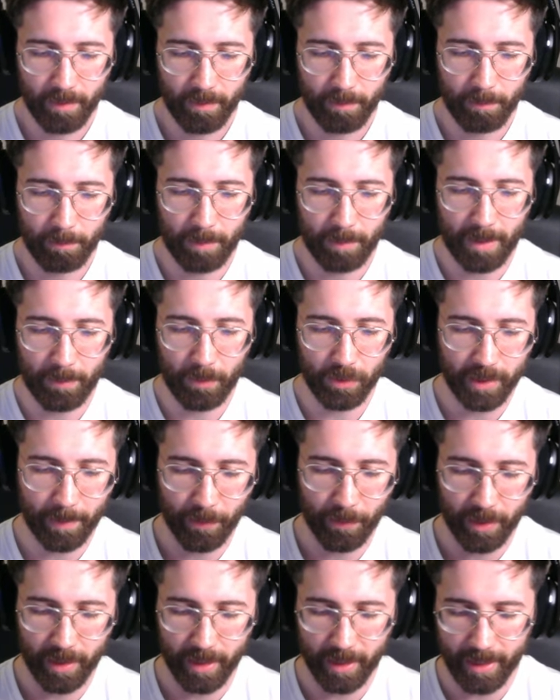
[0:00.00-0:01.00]
Vamos a
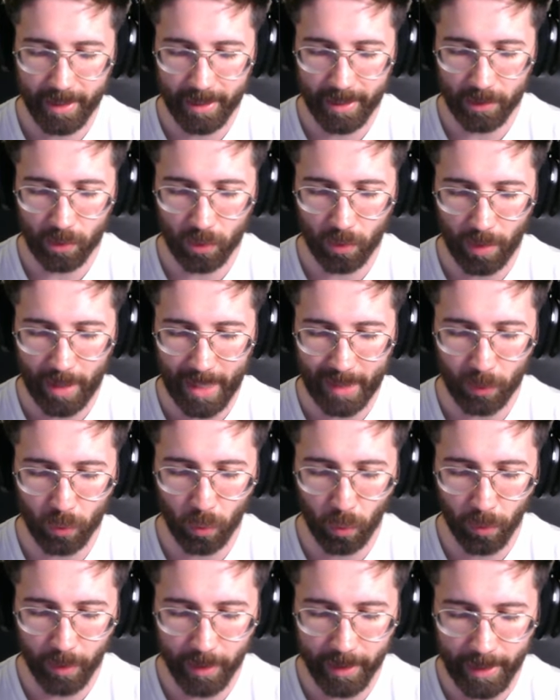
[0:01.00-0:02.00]
poner que esto
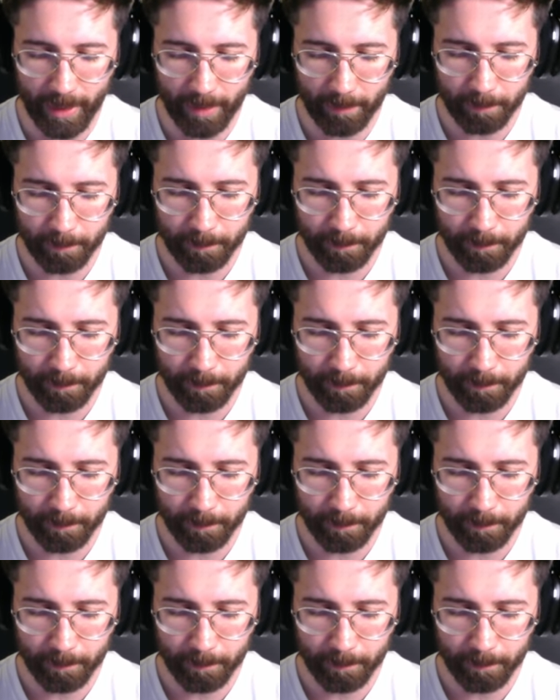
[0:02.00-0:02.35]
aturda.